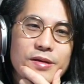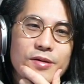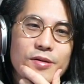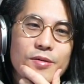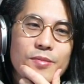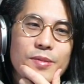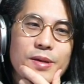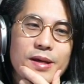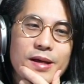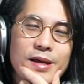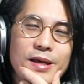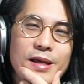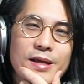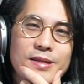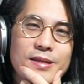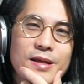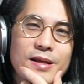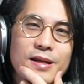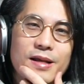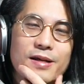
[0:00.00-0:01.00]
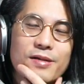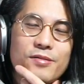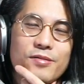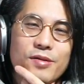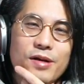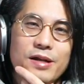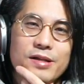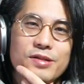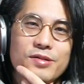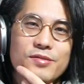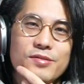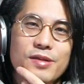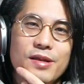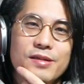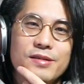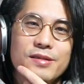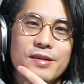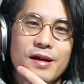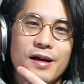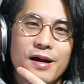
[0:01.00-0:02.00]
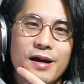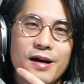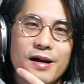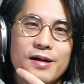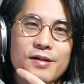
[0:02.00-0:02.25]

込みがやたらこう過剰だった派、